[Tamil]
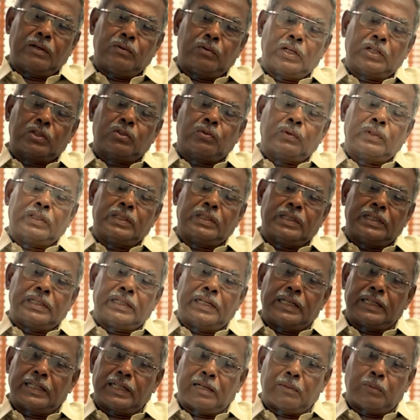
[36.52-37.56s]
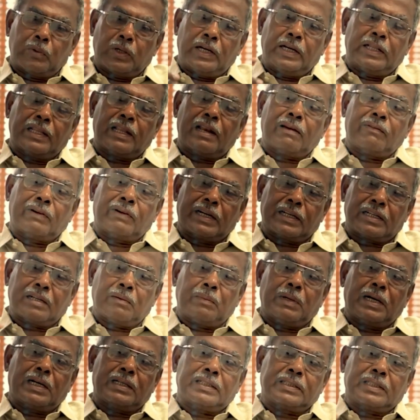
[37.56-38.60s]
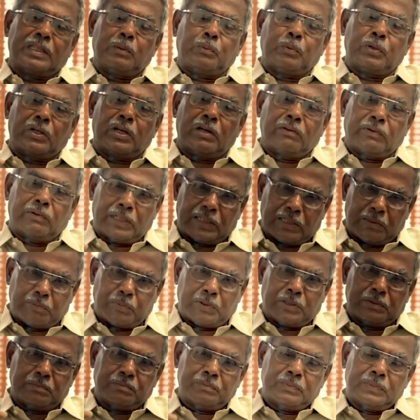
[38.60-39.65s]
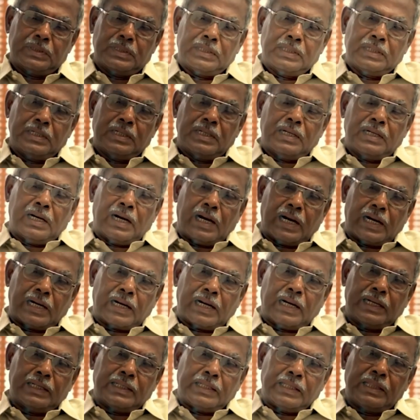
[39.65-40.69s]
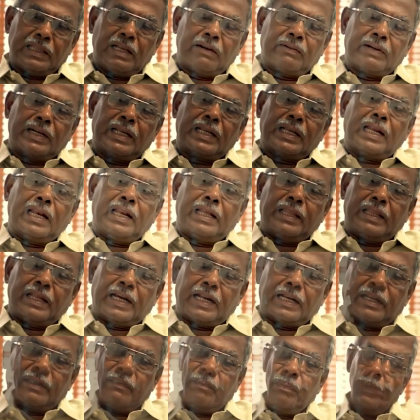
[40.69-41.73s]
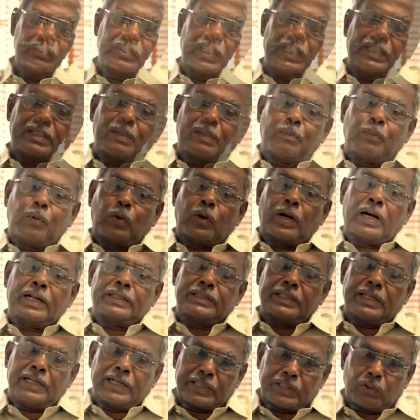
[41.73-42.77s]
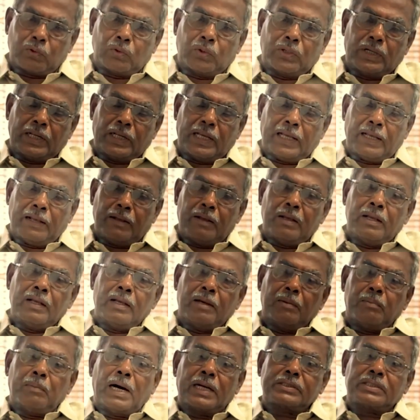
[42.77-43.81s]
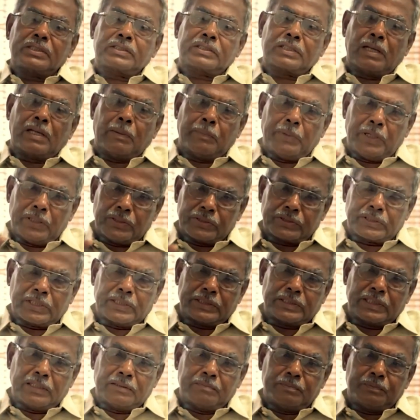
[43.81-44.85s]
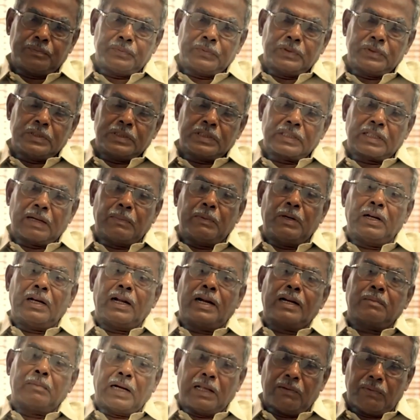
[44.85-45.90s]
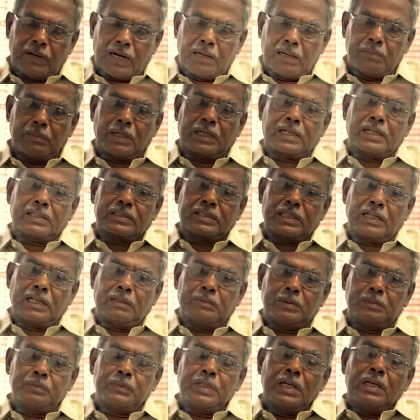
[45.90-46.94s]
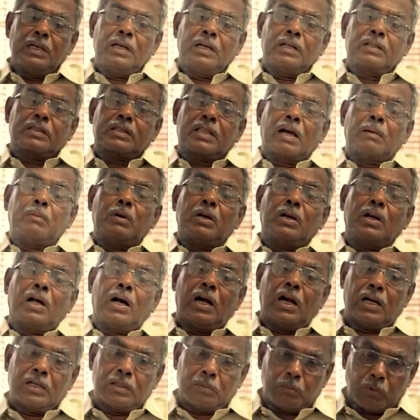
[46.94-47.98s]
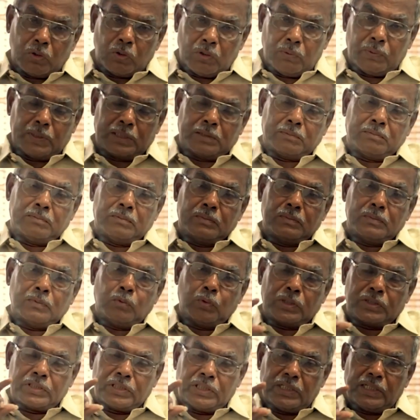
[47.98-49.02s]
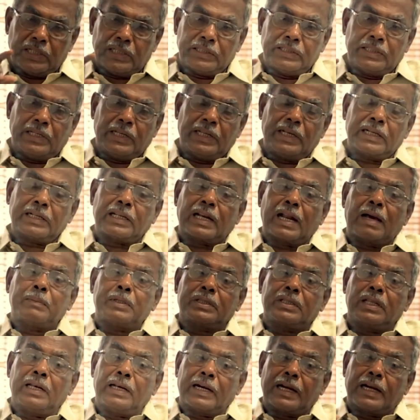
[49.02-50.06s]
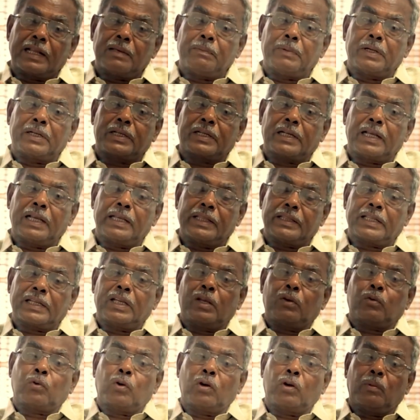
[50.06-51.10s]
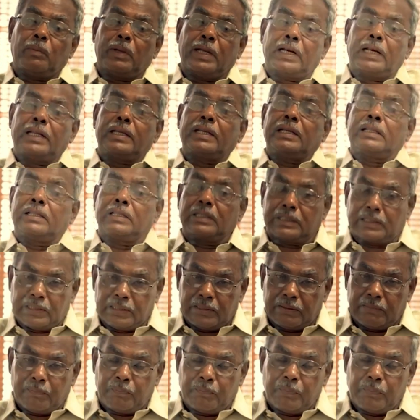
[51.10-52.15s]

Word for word: உயர்த்துவது என்கிற முறையில் தான் வழக்கமாக தீர்ப்புகள் வழங்கப்படும் ஆனால் இந்த வழக்கிலே தான் சட்ட போராட்டத்தை நடத்தி கொண்டே மார்க்சிஸ்ட் கம்யூனிஸ்ட் கட்சியும் தமிழ்நாடு மலைவாழ் மக்கள் சங்கமும் தமிழ்நாடு முழுவதும் ஒரு சின்னஞ்சிறிய கிராமத்தில் நடைபெற்ற இத்தகைய கொடுமைகளை எதிர்த்து